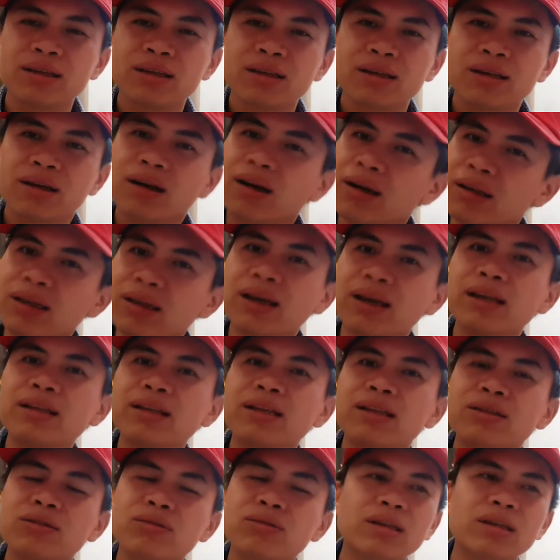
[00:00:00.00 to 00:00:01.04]
có thể
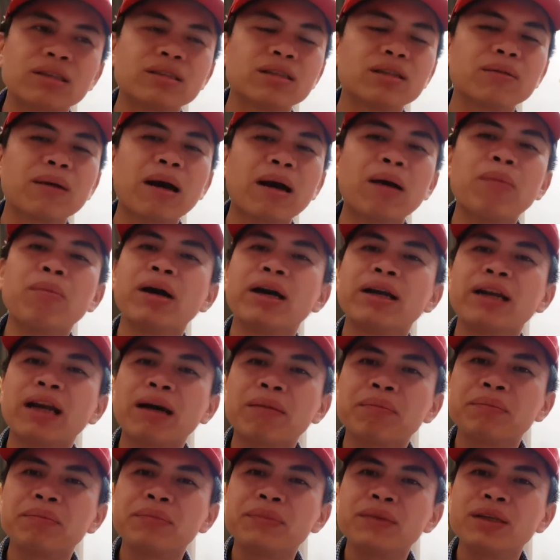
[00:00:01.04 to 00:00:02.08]
thì chúng ta dự báo 10 năm
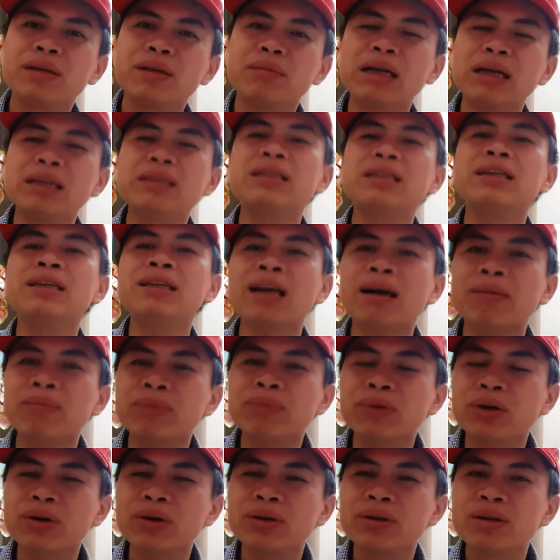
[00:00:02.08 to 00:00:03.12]
nhưng mới 9 năm
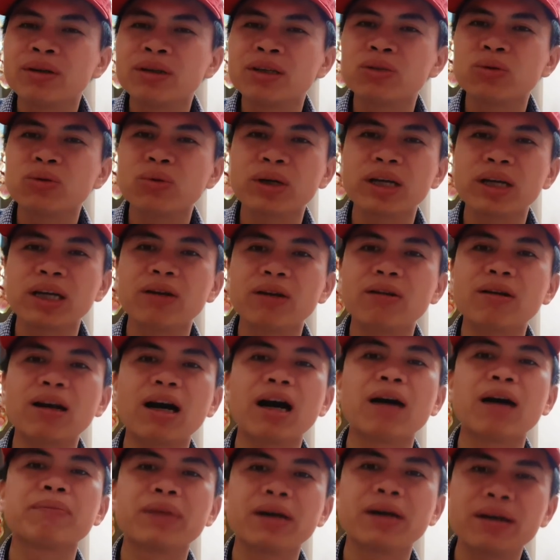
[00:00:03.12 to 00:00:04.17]
thôi thì chu kỳ nó đã
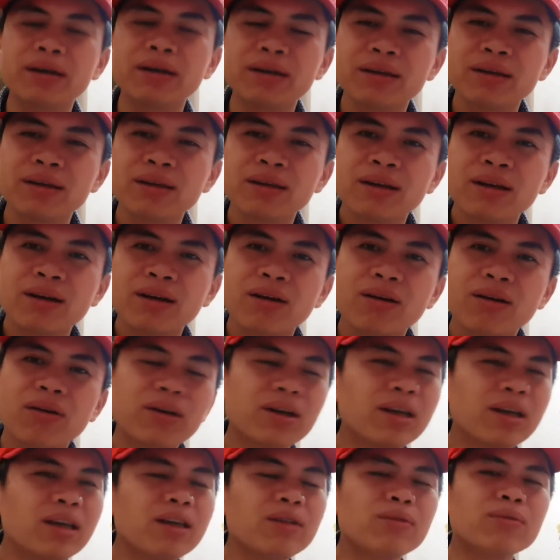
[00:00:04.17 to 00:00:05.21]
ập tới và đôi
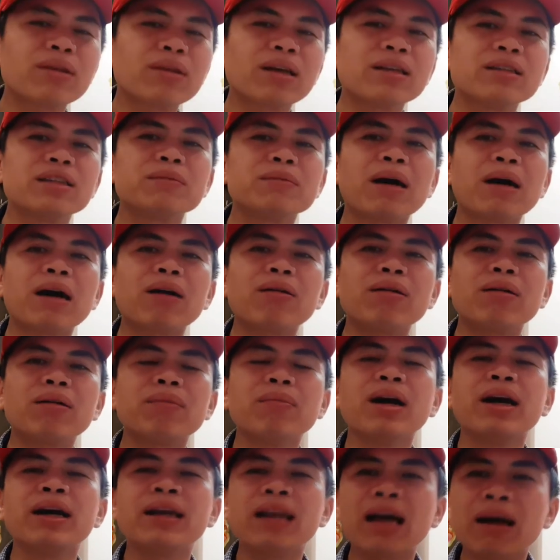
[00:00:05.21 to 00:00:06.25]
khi chúng ta dự báo là
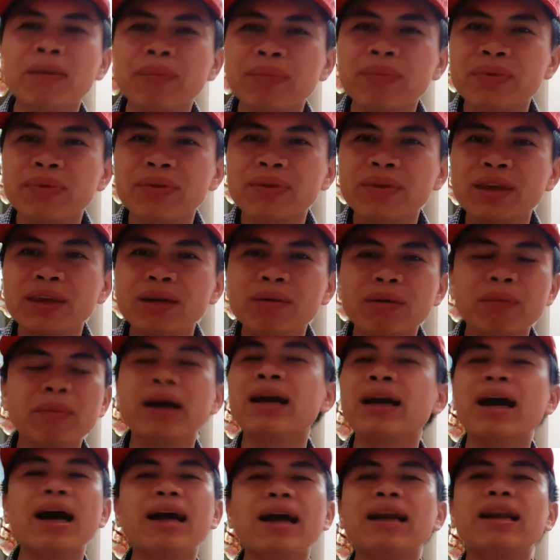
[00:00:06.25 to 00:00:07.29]
10 năm nhưng mà
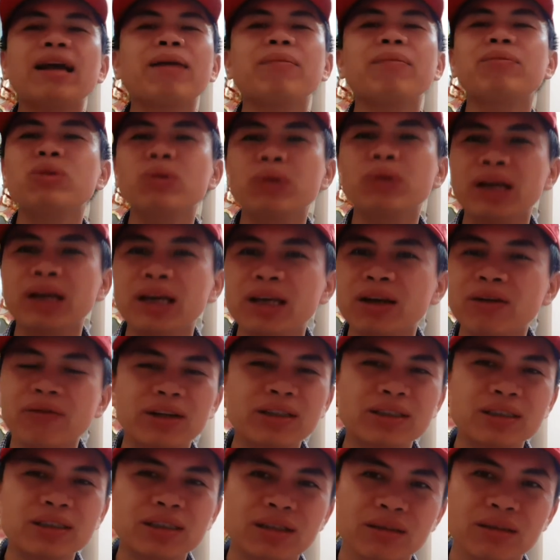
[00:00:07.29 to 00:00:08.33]
12 năm chu kỳ nó
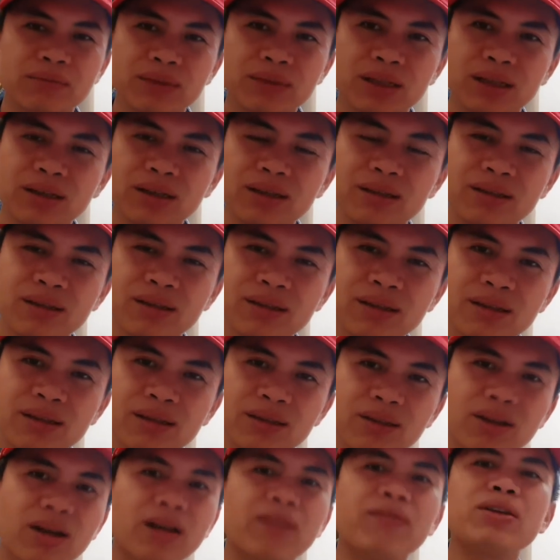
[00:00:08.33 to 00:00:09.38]
vẫn chưa ập tới
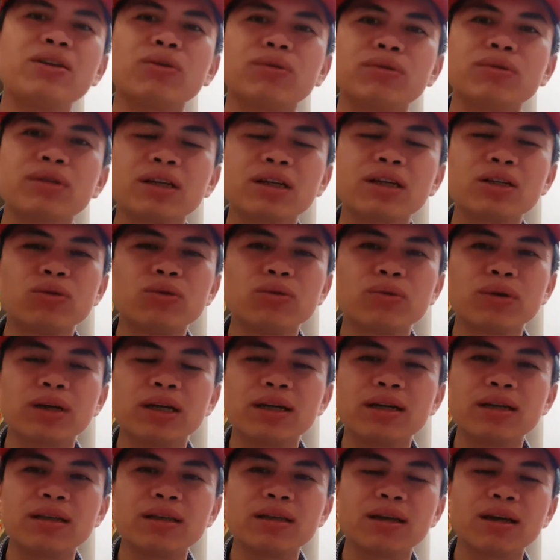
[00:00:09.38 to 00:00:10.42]
tôi lấy ví dụ như cái chu
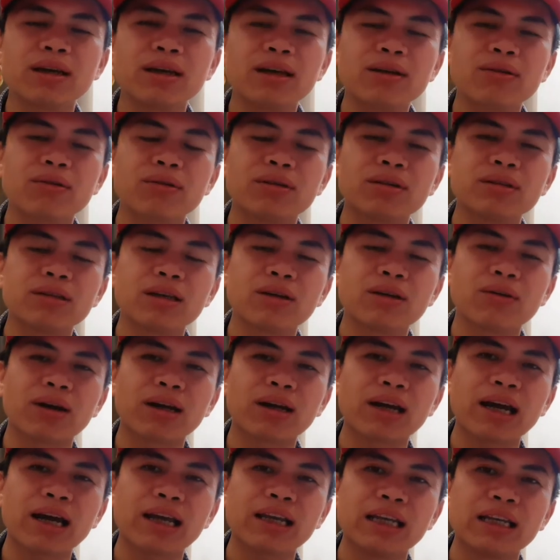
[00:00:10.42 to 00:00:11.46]
kỳ kinh tế của giai đoạn
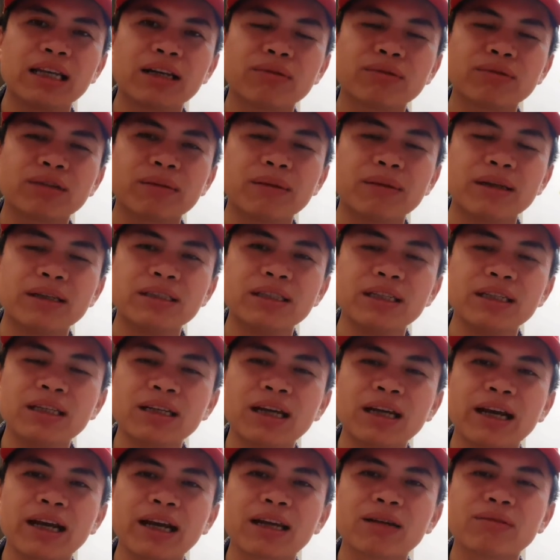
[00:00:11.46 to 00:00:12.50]
2009
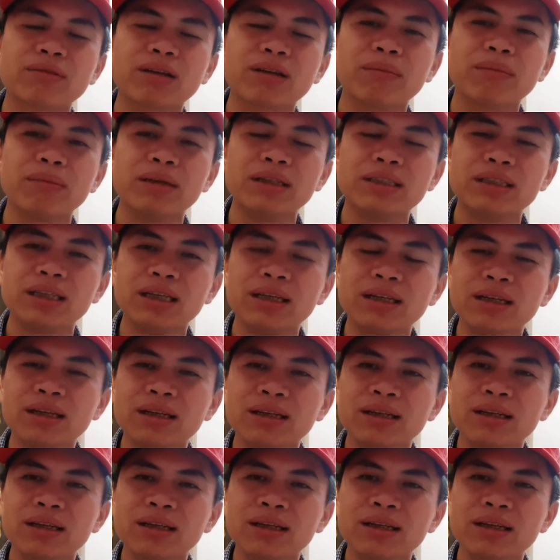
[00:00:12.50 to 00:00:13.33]
2019 đấy